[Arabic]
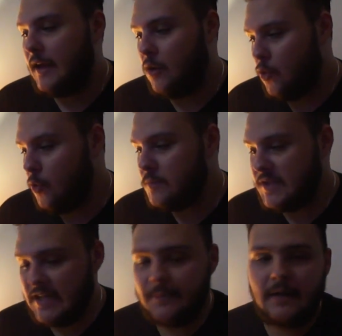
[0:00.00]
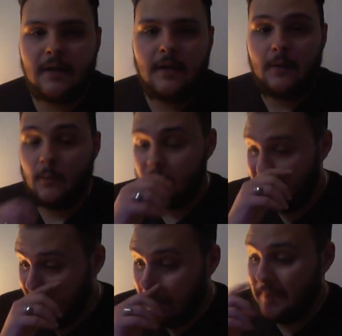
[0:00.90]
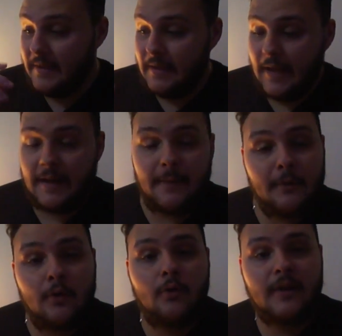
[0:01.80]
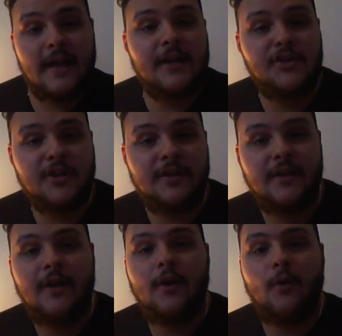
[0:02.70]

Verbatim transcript: على هوم سينما والفيلم اللي هنعمل له رياكشن